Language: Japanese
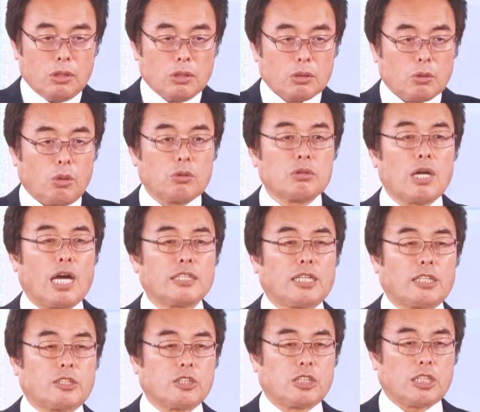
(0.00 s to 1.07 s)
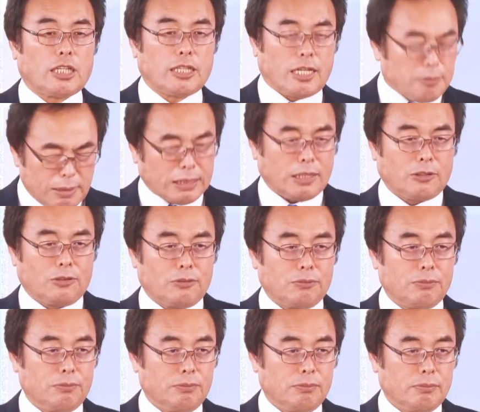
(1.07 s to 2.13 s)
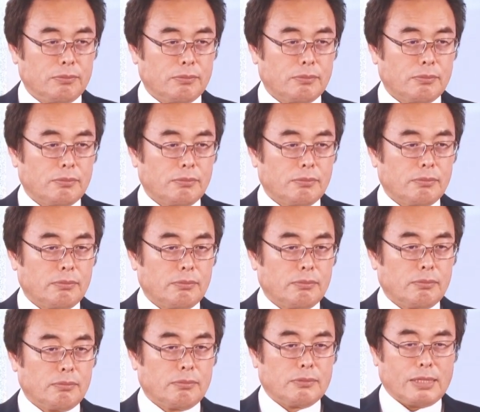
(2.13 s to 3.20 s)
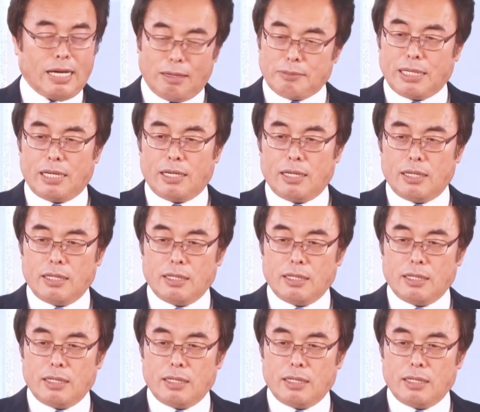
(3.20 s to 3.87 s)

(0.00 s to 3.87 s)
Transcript: こんな挨拶したらなりませんよ」アメン